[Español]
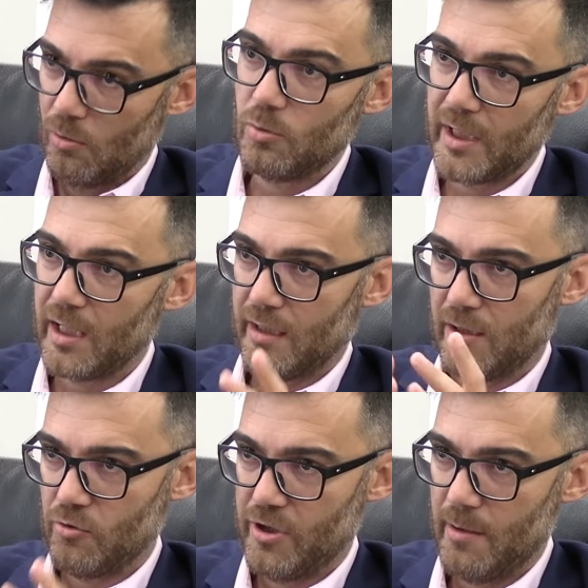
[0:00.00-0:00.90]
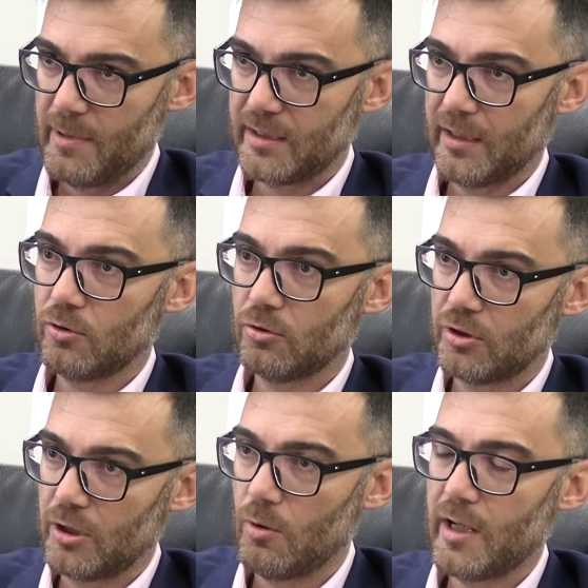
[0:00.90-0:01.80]
única y exclusivamente en
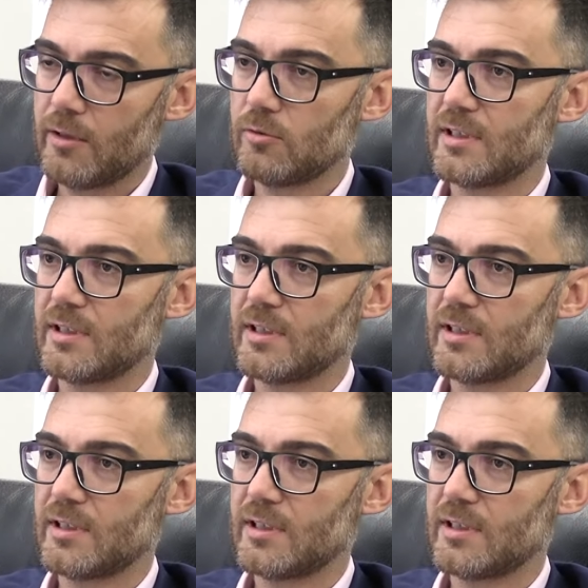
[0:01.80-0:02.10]
continuar en